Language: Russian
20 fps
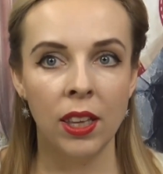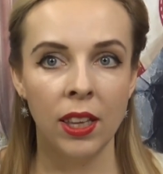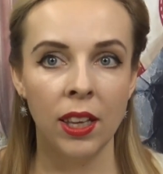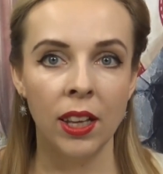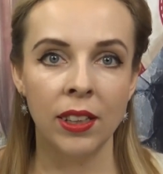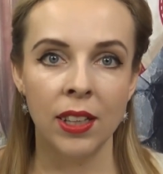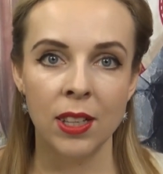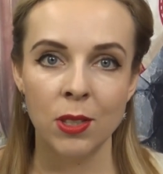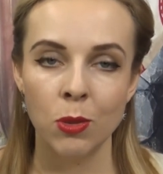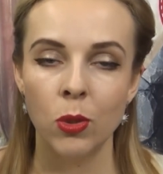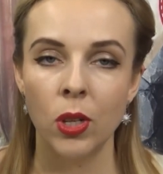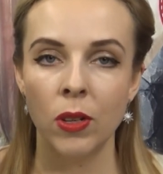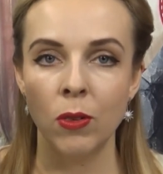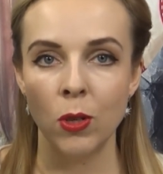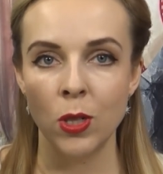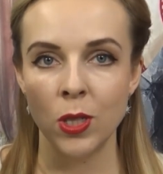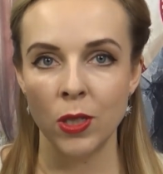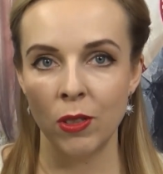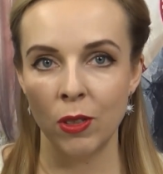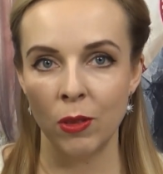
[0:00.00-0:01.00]
и она с
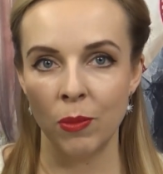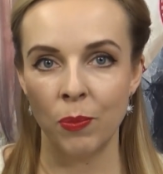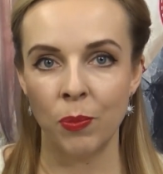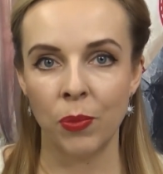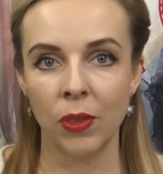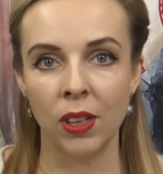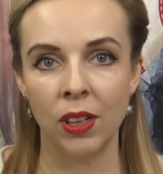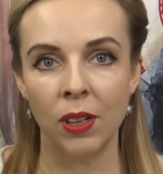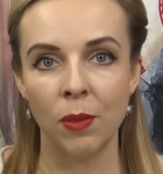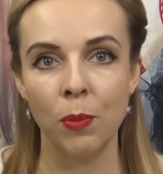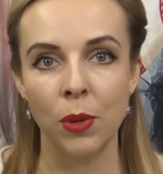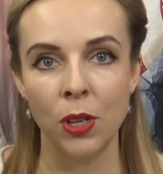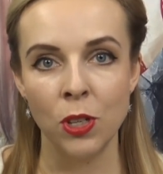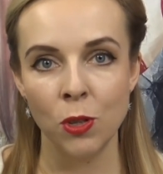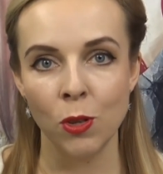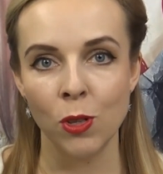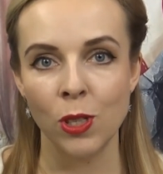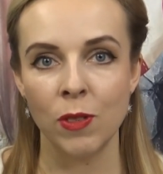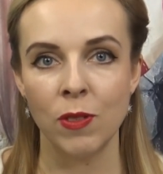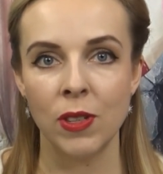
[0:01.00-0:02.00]
удовольствием
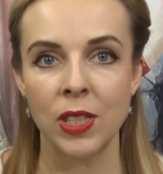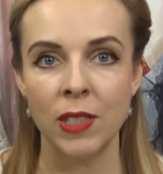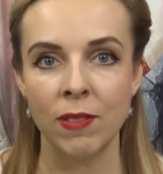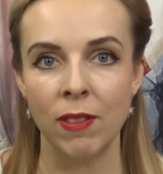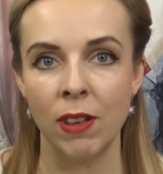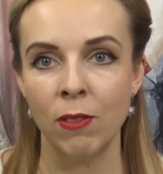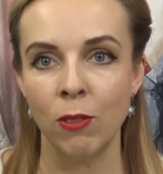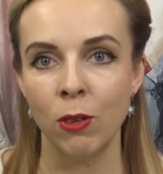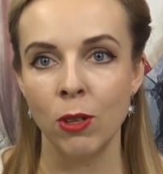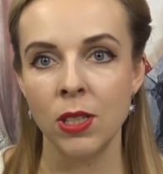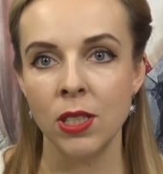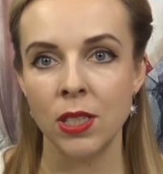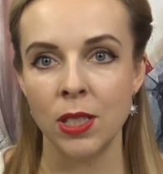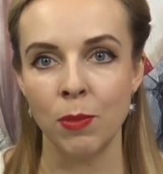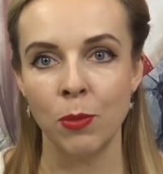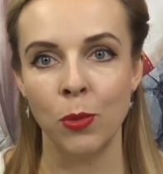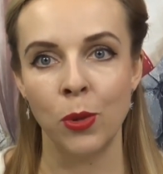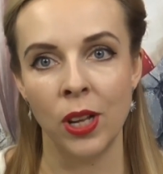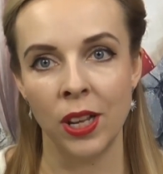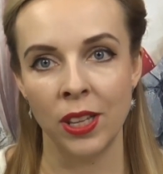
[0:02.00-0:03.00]
причесывает свои волосы,
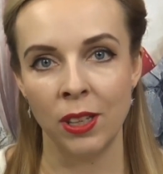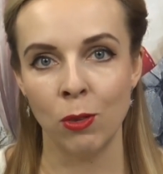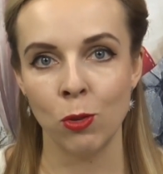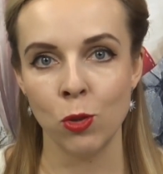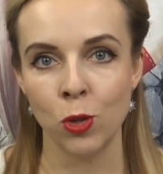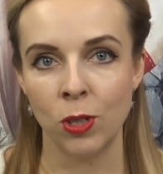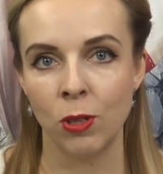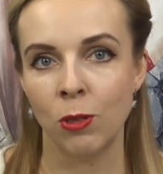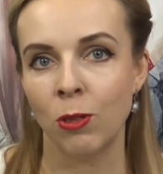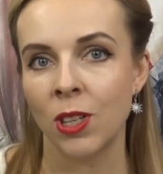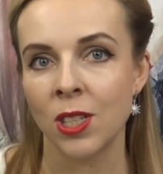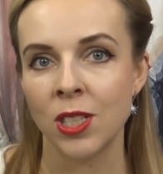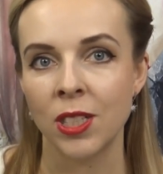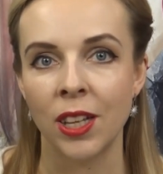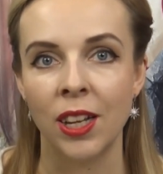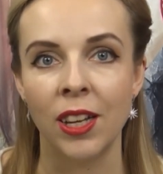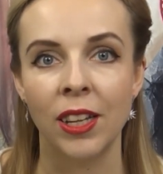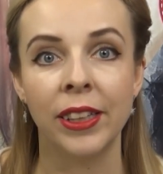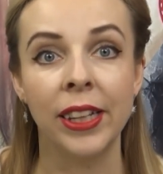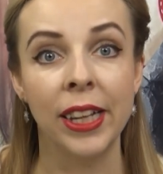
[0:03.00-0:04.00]
тем более они уже не
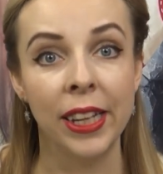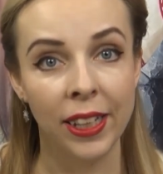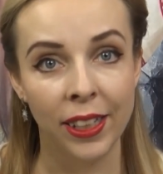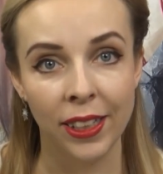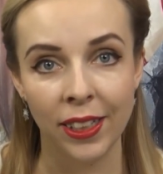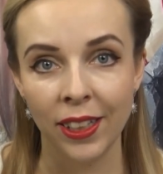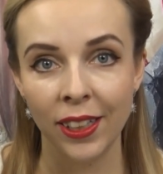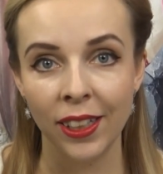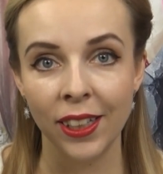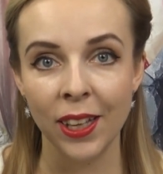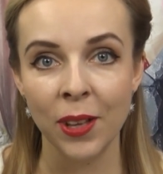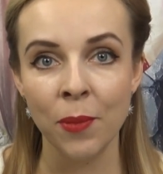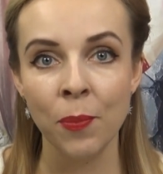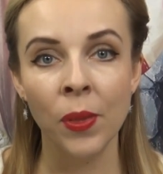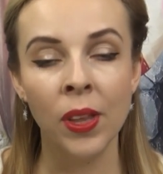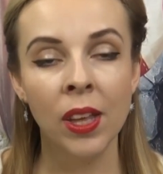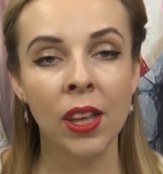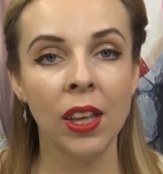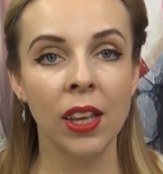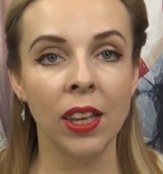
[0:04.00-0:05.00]
стали длинненькие,
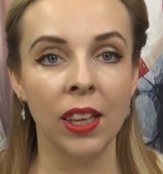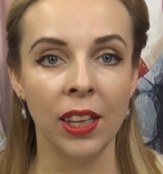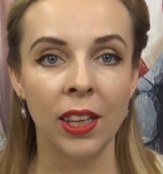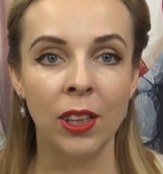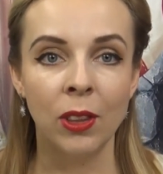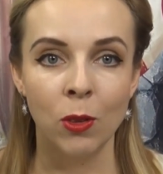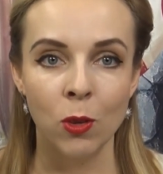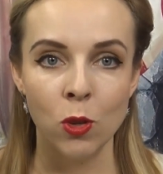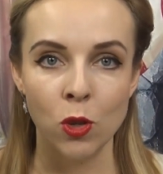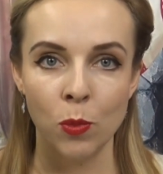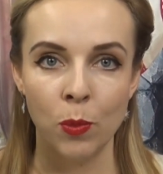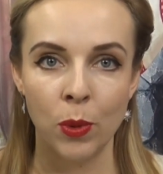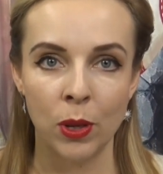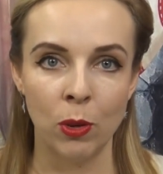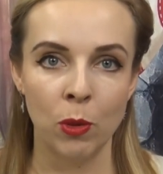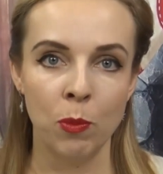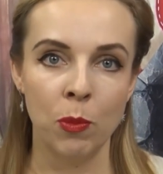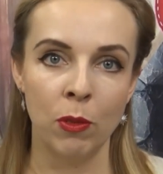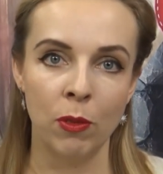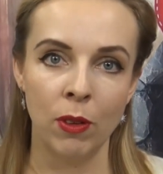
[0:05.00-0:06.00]
и тоже
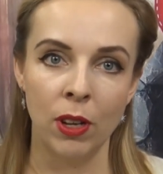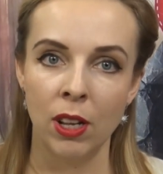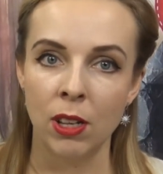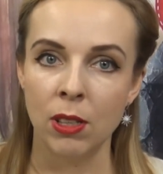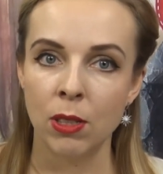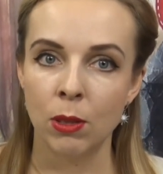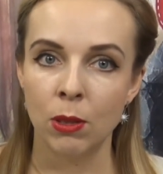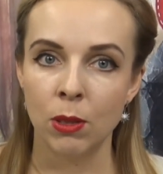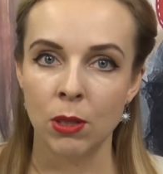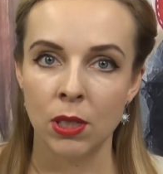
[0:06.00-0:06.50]
порой бывает